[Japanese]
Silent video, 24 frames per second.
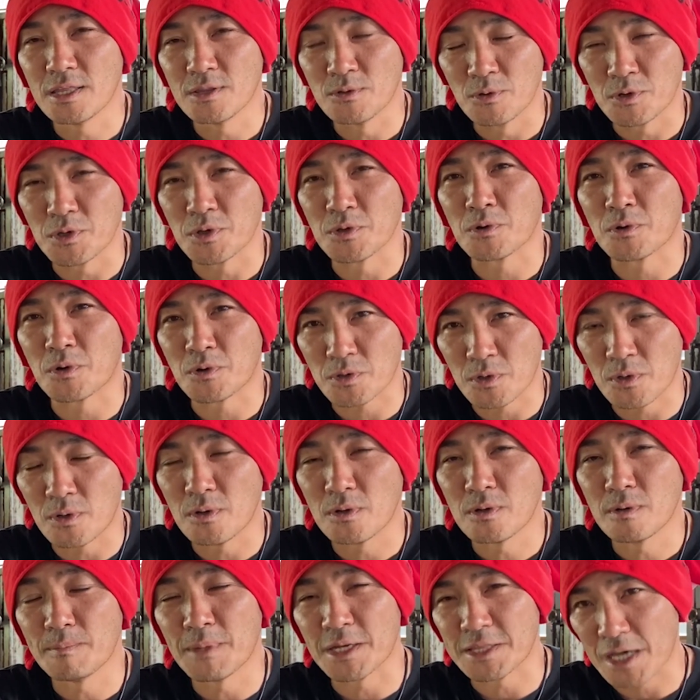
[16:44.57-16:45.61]
農業のこと、
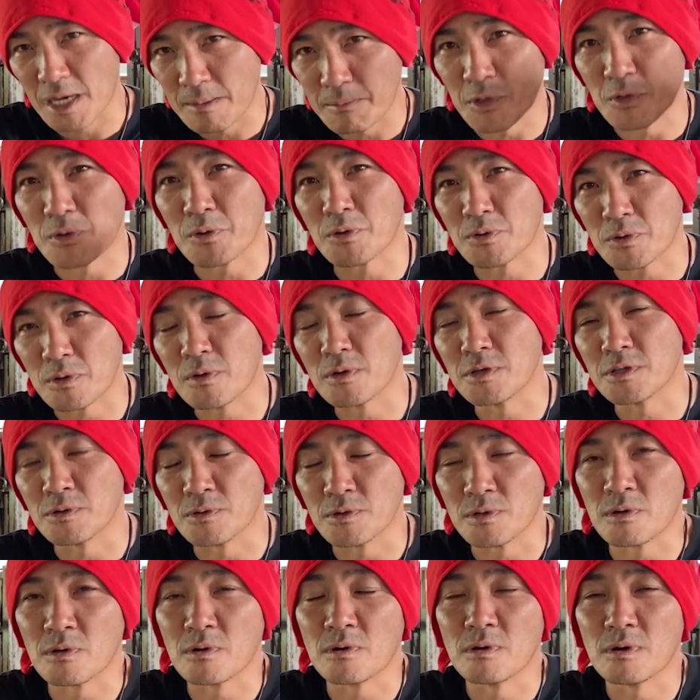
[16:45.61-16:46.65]
まあ田んぼのこと、い
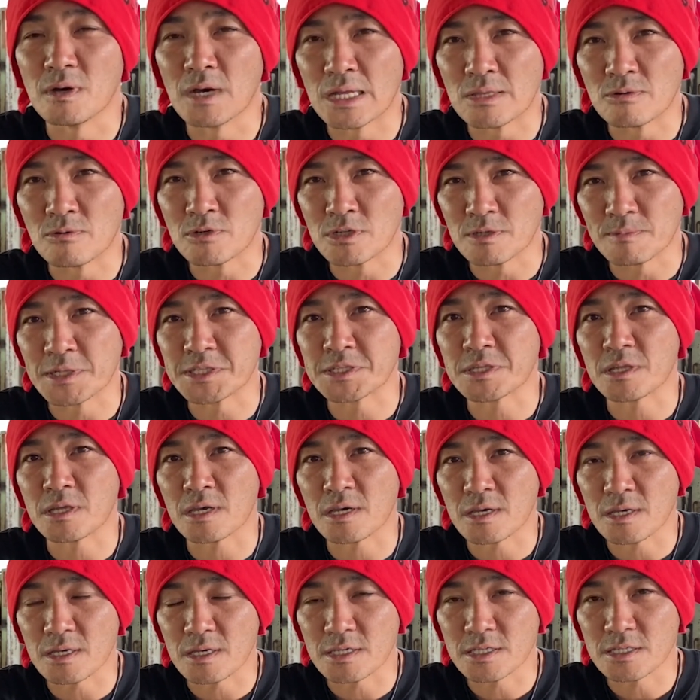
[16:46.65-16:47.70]
ろいろ、あの、織り交ぜ
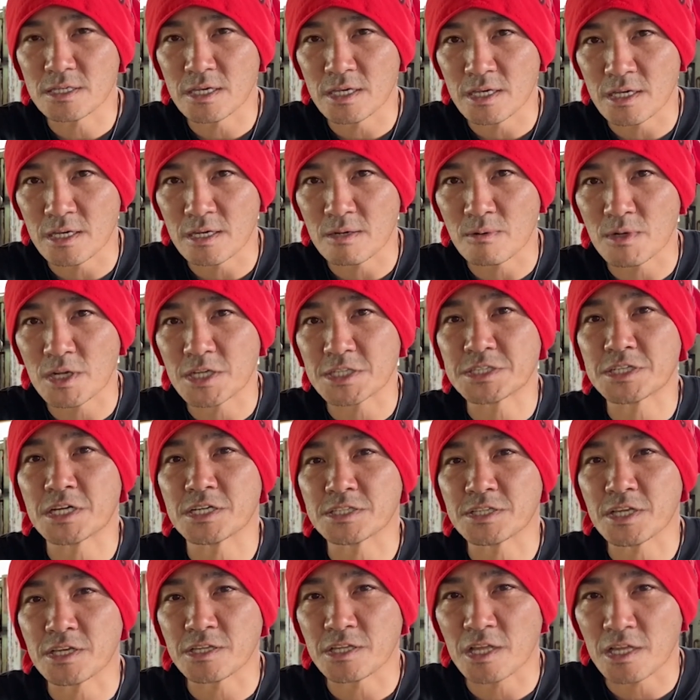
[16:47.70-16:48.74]
て、えー、お話しさ
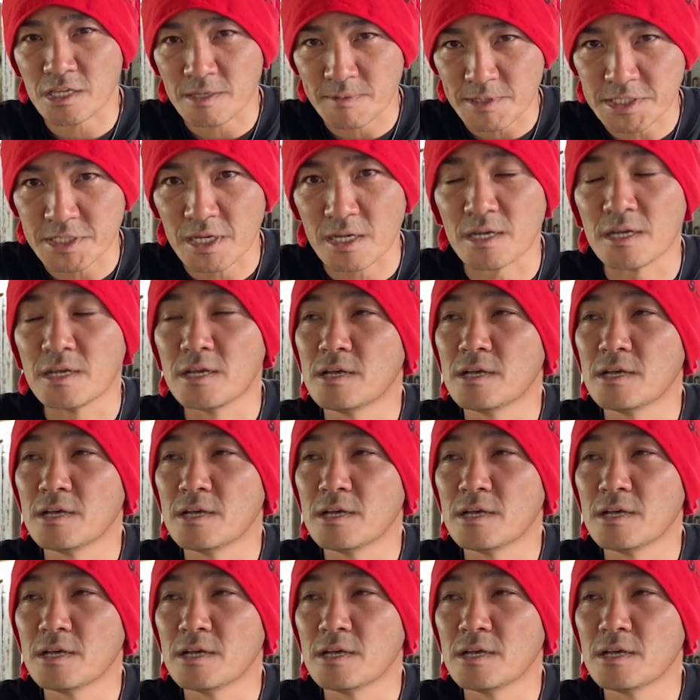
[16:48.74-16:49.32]
せていただきまし